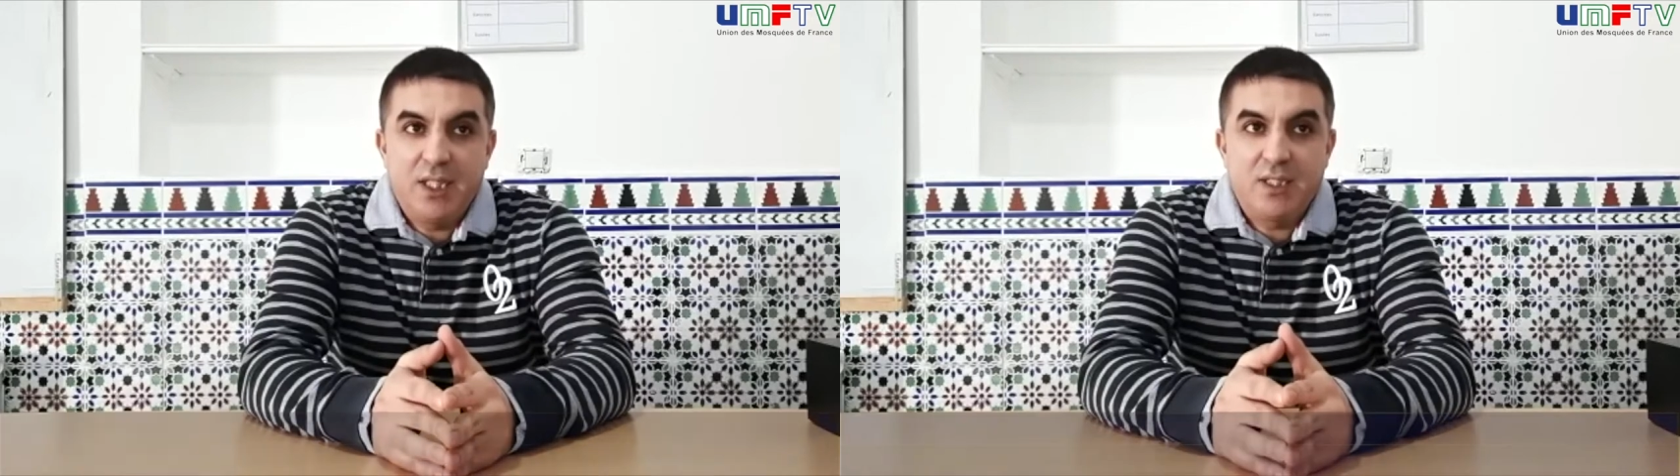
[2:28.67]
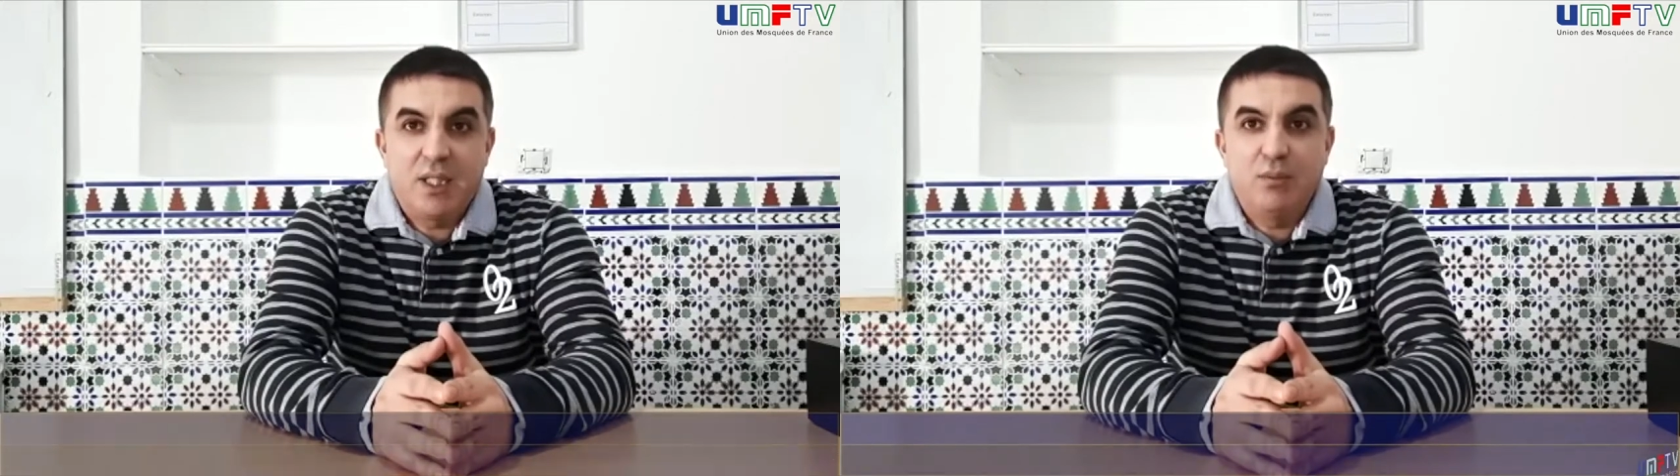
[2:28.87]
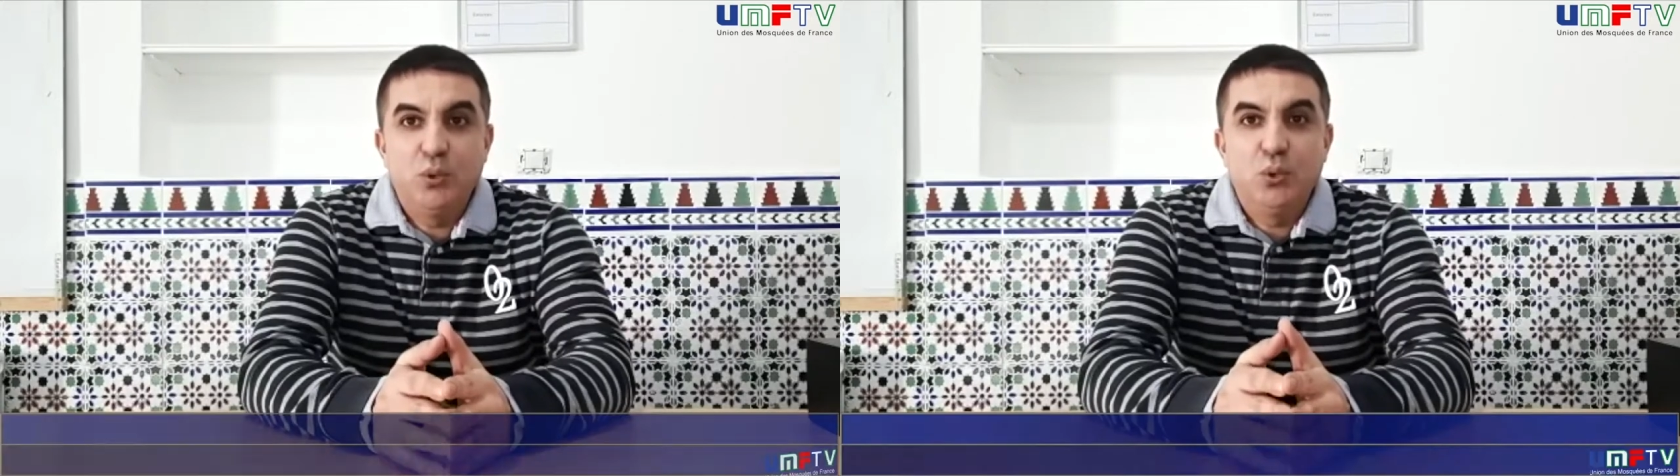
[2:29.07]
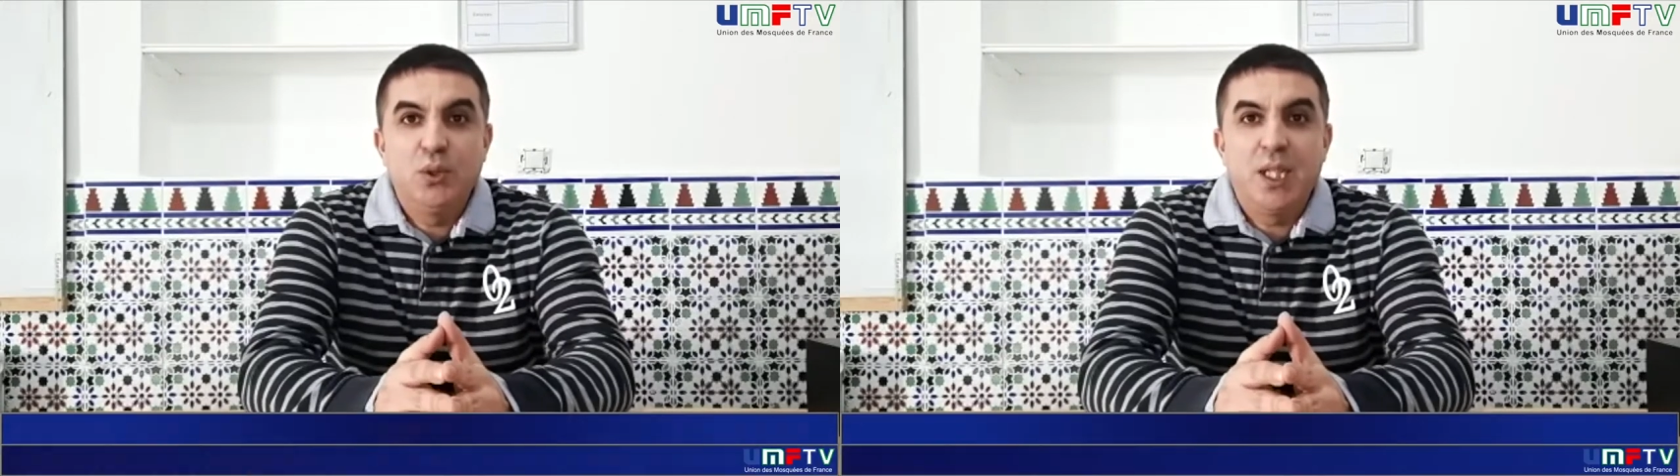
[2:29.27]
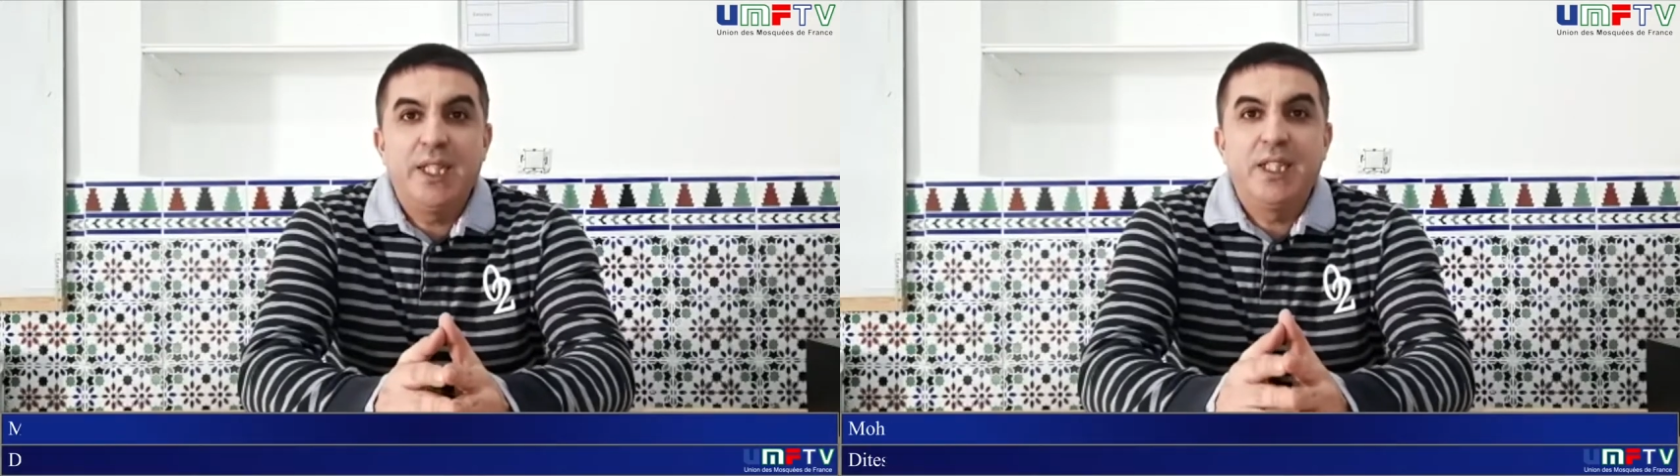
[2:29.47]

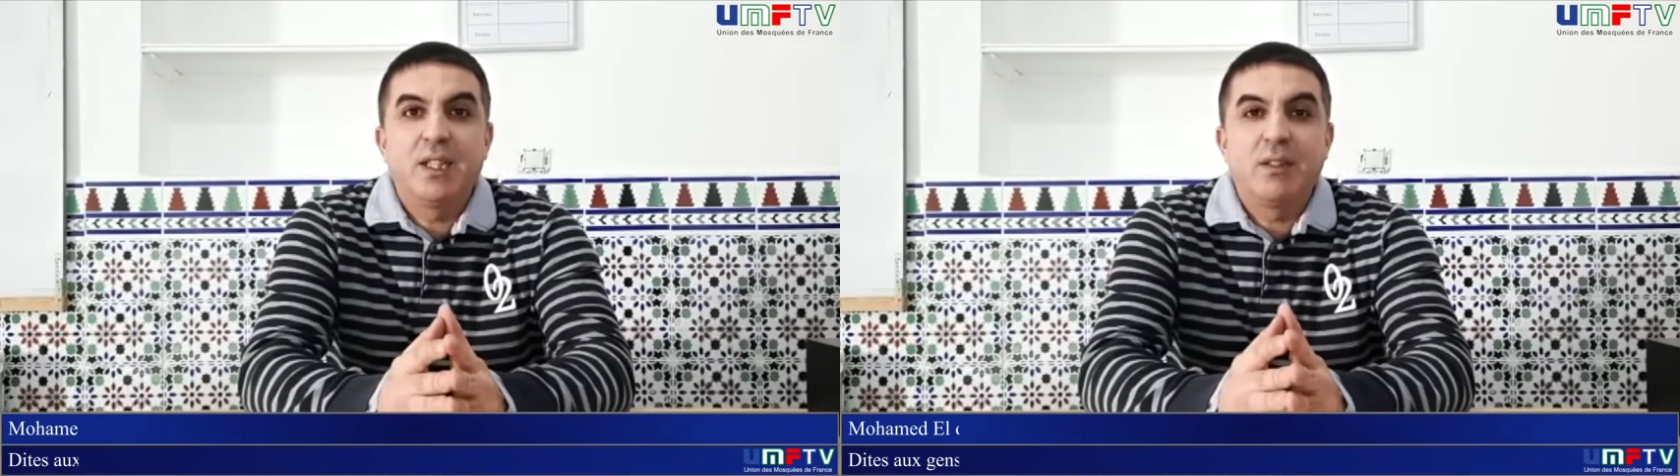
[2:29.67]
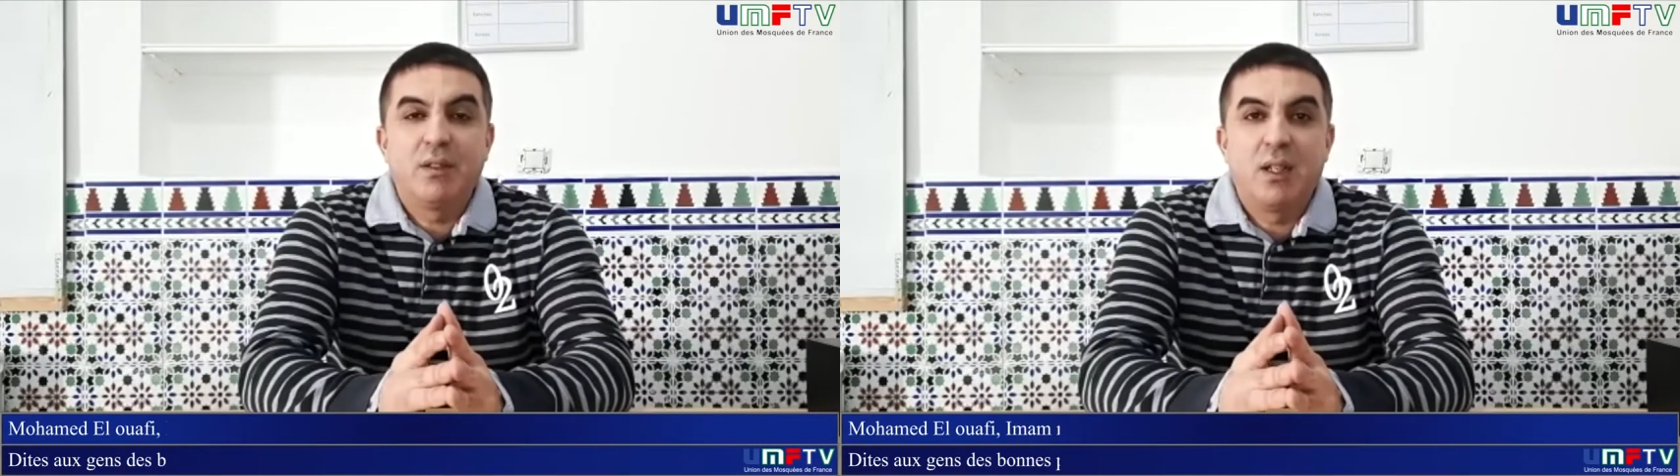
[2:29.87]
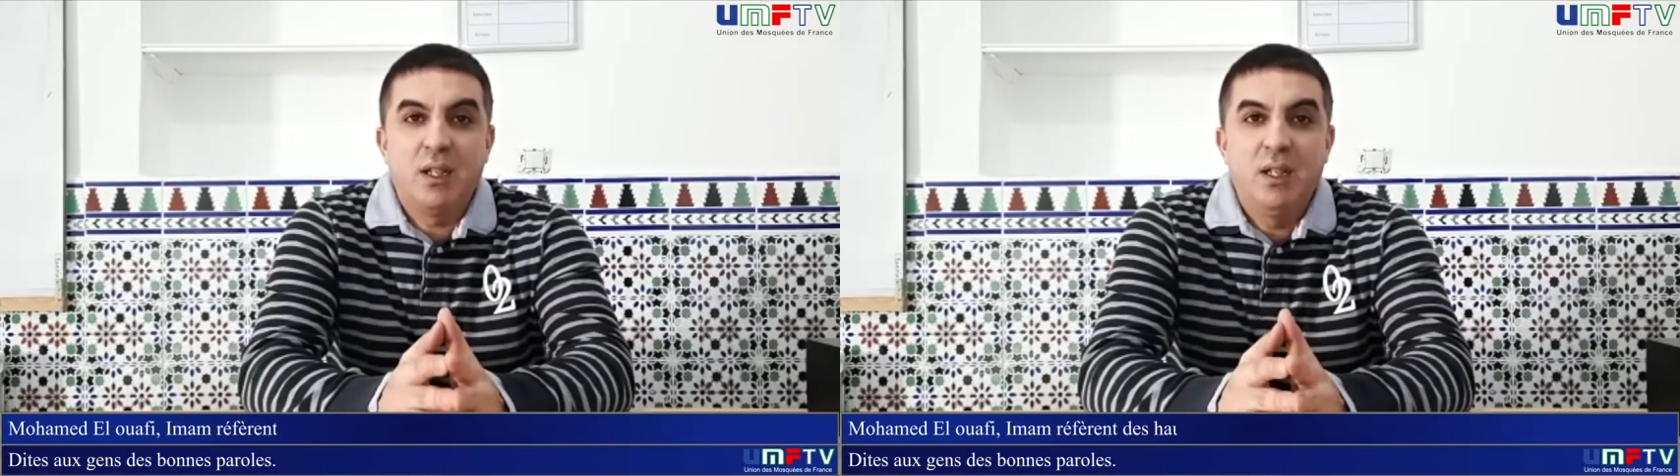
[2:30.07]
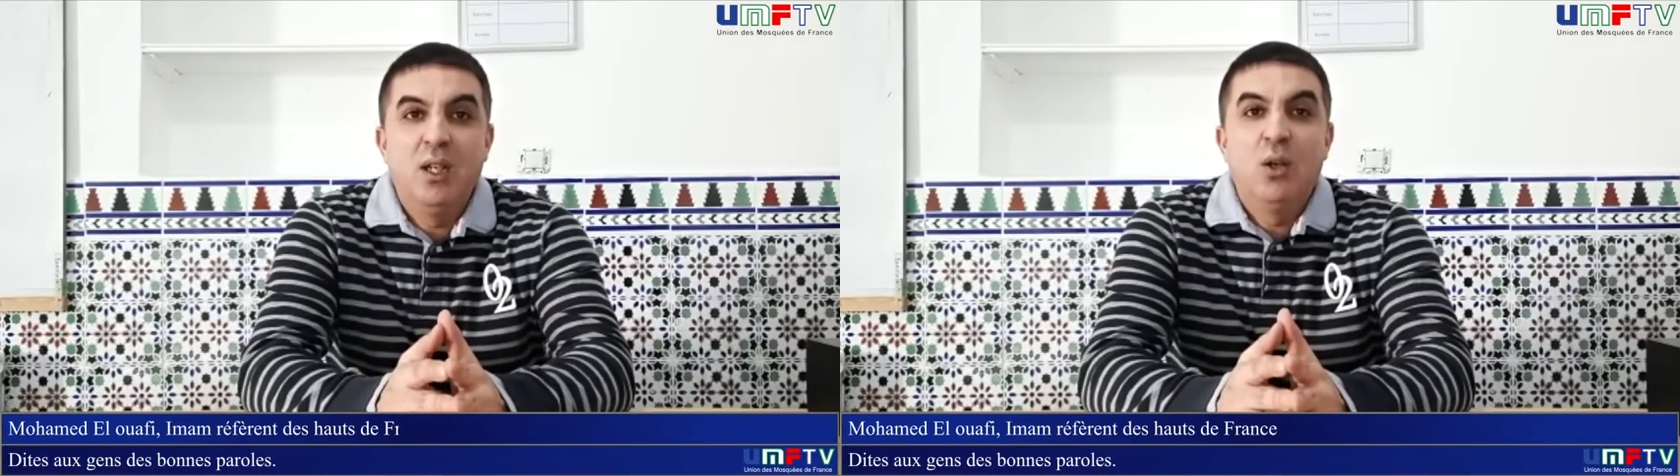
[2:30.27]
تعبدون إلا الله